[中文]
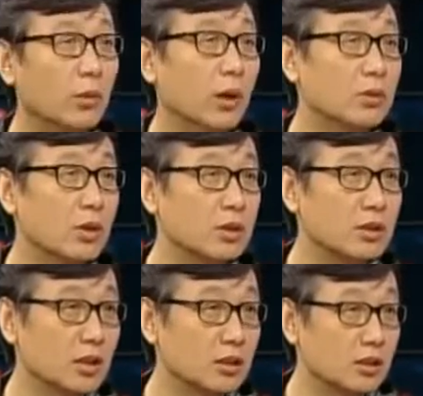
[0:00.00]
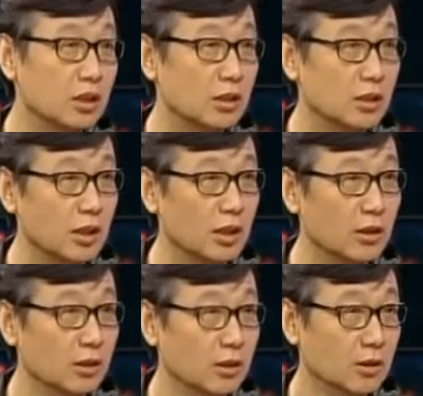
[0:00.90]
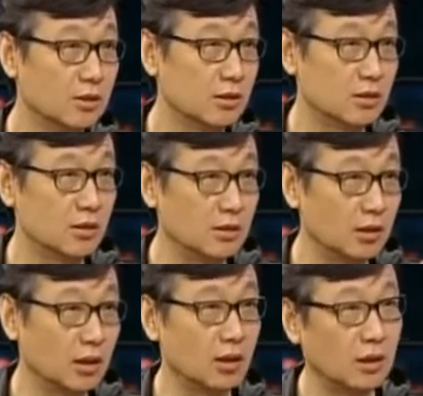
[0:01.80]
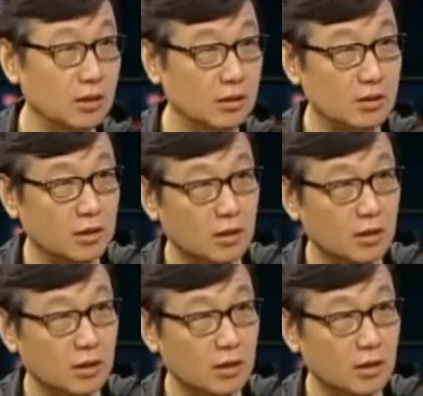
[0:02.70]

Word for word: 段那完全是政治的这个这个。